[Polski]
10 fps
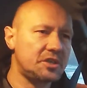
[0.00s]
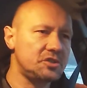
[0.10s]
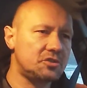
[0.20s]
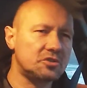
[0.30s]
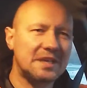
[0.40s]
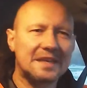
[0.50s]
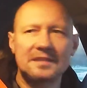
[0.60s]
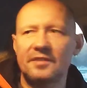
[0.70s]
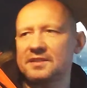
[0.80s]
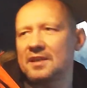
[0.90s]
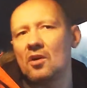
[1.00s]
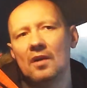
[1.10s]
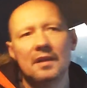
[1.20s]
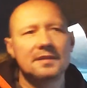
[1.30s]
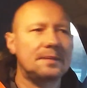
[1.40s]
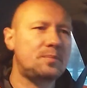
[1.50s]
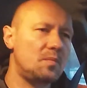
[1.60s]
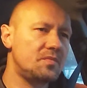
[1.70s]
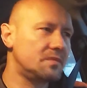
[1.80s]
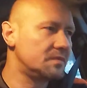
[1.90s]
Takie dziesiątki jak Radwańskiego
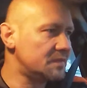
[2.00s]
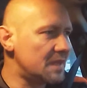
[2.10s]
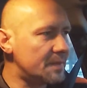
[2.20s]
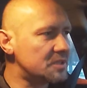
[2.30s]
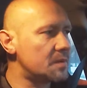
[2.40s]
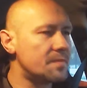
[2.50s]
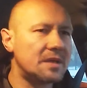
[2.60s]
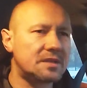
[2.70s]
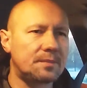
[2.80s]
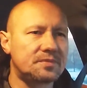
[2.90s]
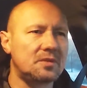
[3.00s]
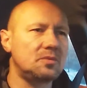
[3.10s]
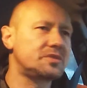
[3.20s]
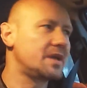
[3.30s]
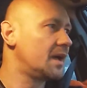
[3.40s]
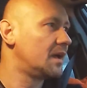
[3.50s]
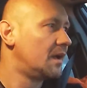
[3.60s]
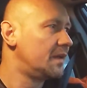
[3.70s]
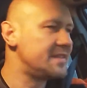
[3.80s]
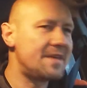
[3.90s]
zapom- nie będziemy mieć, absolutnie
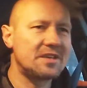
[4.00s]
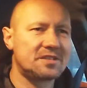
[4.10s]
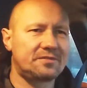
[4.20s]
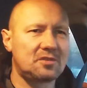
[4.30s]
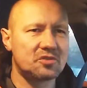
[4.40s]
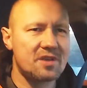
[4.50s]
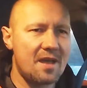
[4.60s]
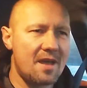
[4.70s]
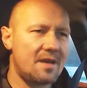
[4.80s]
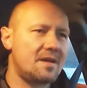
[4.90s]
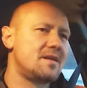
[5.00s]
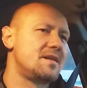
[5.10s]
nie wierzę w to, że